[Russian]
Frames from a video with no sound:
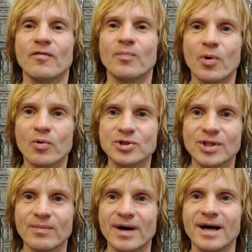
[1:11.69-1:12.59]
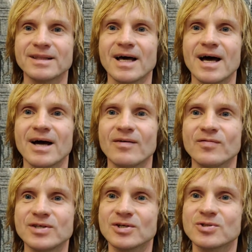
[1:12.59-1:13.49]
в прошлом,
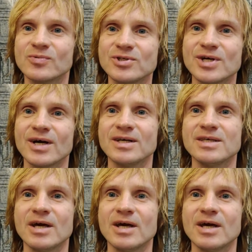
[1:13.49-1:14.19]
она в тех случаях,